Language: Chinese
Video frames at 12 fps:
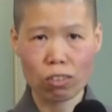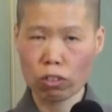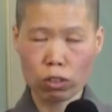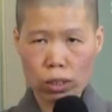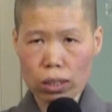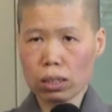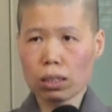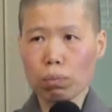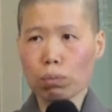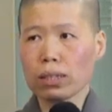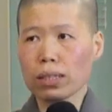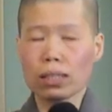否则这个
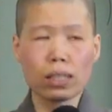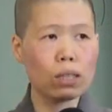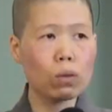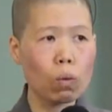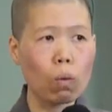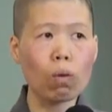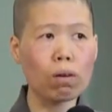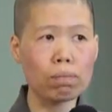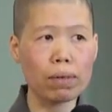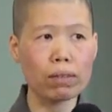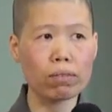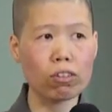不成因果
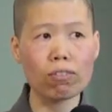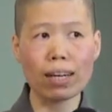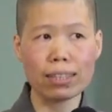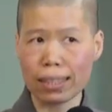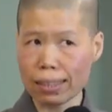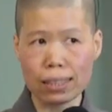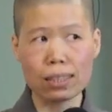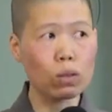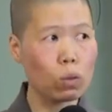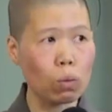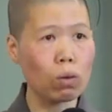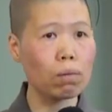嘛。佛法讲
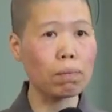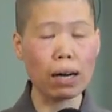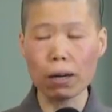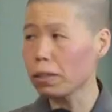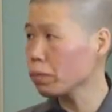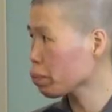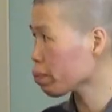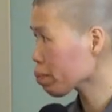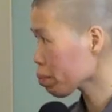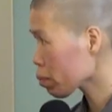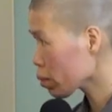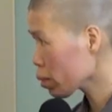因果嘛。好，
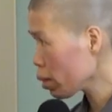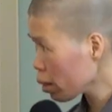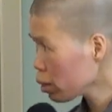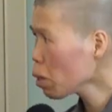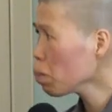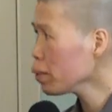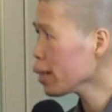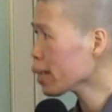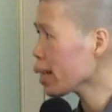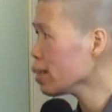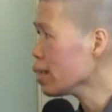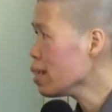那我们来
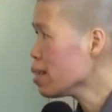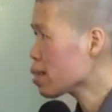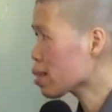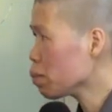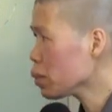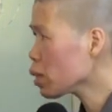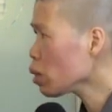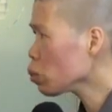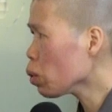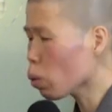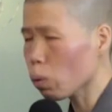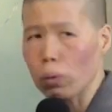看什么叫
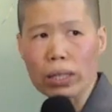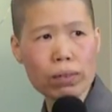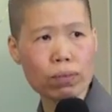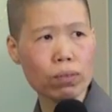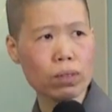做悔？